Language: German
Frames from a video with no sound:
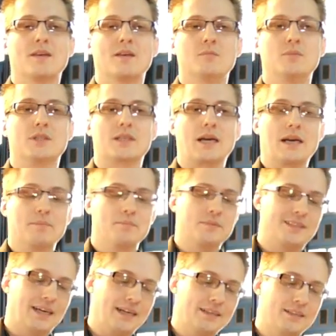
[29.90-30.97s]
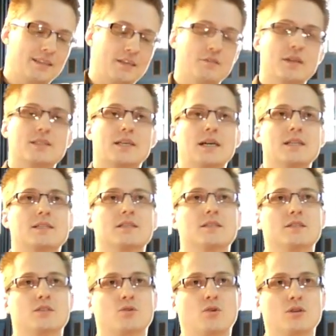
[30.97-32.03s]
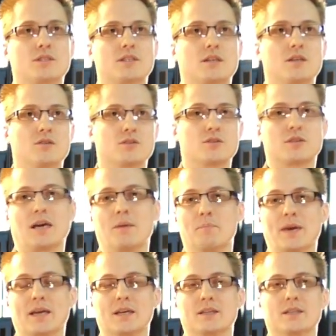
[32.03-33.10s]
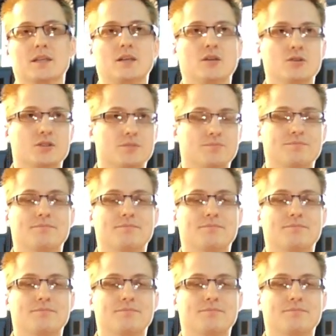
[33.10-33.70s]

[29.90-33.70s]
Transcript: betreiben dann jeweils einzeln die Stores daraus, aus einem Backend heraus.